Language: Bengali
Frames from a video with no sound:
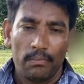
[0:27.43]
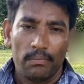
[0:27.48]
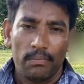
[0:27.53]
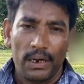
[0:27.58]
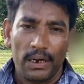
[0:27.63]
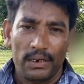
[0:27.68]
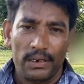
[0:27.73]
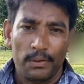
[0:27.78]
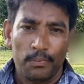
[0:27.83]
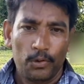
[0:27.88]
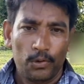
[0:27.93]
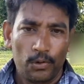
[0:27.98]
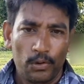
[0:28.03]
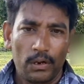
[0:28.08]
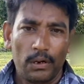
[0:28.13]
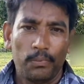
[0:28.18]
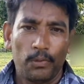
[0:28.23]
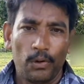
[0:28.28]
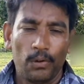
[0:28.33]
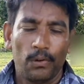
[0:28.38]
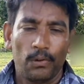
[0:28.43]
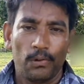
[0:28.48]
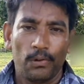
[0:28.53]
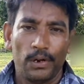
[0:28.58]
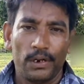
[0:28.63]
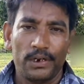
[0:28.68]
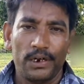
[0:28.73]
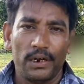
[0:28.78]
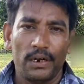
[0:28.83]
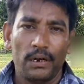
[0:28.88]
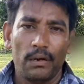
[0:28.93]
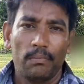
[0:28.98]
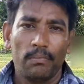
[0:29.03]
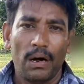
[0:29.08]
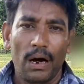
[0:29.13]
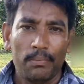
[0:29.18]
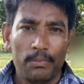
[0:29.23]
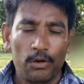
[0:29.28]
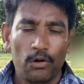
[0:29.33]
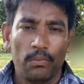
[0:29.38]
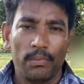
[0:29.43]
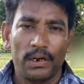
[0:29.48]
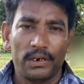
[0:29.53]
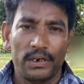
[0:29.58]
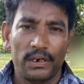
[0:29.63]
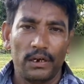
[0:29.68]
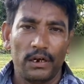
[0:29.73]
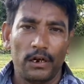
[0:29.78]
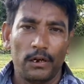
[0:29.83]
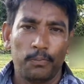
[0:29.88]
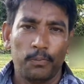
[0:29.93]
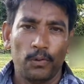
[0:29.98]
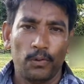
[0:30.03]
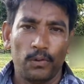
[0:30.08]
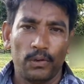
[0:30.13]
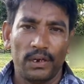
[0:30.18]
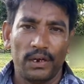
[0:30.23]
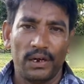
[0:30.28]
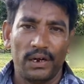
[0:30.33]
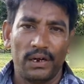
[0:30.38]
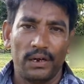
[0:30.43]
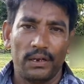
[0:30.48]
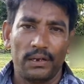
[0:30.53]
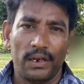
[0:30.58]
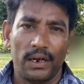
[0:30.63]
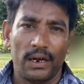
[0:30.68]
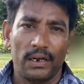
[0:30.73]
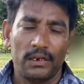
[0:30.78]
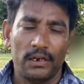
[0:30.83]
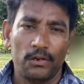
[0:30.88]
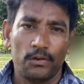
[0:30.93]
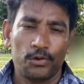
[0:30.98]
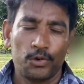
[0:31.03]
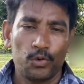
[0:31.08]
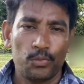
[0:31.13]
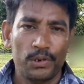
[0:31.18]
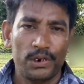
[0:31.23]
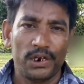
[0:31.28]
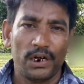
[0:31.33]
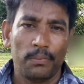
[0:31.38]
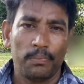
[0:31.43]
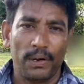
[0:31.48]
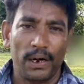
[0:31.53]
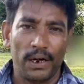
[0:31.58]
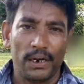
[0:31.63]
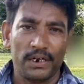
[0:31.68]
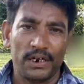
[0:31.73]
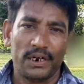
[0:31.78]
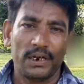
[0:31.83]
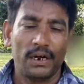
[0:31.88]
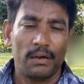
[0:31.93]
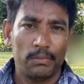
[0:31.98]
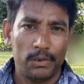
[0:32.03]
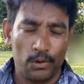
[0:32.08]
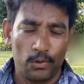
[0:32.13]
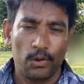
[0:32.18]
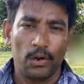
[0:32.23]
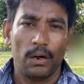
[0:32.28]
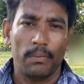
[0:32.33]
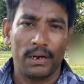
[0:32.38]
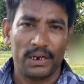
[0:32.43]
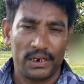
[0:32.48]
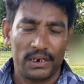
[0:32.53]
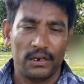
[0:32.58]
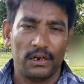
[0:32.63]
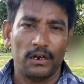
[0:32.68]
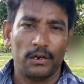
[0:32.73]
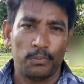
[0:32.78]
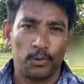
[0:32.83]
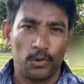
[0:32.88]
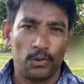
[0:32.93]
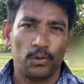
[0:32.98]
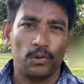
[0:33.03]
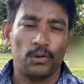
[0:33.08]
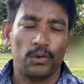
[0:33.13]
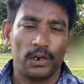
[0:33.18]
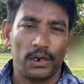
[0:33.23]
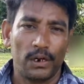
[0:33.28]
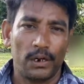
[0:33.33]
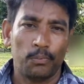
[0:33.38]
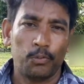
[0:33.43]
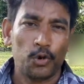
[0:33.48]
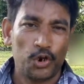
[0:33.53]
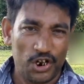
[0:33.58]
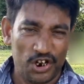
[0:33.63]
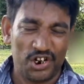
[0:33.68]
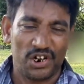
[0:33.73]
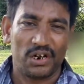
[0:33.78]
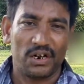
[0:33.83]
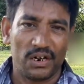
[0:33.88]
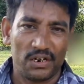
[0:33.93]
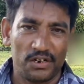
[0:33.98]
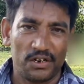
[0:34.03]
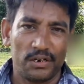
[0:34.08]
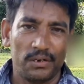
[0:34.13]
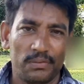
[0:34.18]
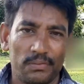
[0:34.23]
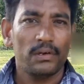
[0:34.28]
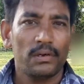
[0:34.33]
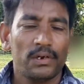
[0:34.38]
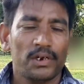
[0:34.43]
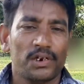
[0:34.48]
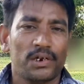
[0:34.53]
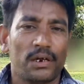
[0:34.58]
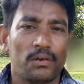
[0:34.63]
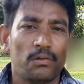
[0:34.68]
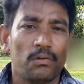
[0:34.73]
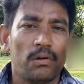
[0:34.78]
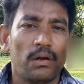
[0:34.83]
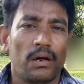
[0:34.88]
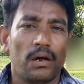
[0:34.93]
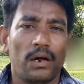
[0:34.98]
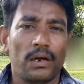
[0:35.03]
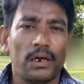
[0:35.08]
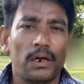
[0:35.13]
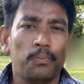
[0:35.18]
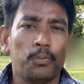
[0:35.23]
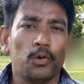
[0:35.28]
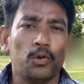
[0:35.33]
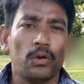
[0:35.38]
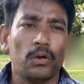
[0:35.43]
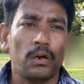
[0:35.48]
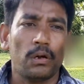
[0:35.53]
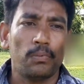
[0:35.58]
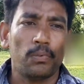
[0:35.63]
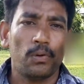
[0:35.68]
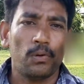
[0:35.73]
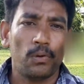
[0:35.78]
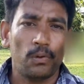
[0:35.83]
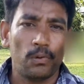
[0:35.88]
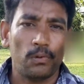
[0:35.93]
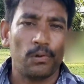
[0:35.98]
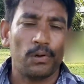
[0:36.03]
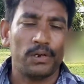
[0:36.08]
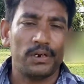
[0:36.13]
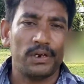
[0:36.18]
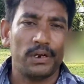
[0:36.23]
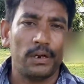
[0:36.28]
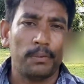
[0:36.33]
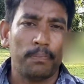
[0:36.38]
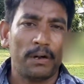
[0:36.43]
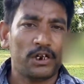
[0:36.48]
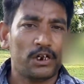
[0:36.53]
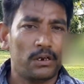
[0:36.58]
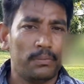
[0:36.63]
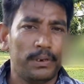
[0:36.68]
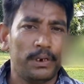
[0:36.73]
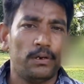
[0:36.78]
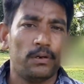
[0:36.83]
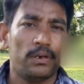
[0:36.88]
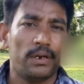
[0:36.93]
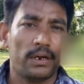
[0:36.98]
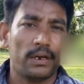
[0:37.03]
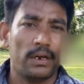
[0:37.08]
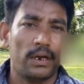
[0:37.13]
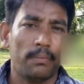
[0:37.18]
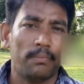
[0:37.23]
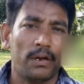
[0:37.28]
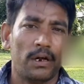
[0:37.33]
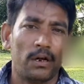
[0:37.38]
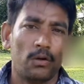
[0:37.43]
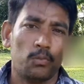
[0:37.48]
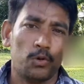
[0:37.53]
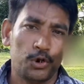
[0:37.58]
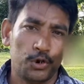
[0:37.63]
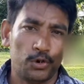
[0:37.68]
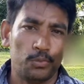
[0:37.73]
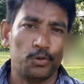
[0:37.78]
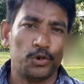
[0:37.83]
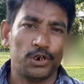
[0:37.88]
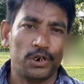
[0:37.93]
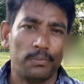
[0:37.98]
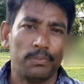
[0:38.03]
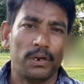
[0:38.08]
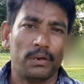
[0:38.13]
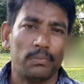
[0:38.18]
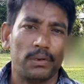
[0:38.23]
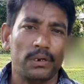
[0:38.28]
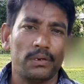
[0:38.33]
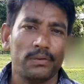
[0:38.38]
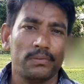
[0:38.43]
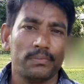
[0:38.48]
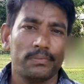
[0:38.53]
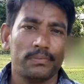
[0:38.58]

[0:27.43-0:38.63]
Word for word: মানে যে পদক্ষেপ গ্রহণ করেছেন বা আমিও আমার চ্যানেলের পক্ষ থেকে তারা যেন সুবিচার পায় সেটা আমিও আমার চ্যানেলের পক্ষ থেকে প্রত্যাশা রাখছি ছাত্ররা কি পদক্ষেপ গ্রহণ করেছে পাশের ভিডিও দেখলে আপনারা অবশ্যই বুঝতে পারবেন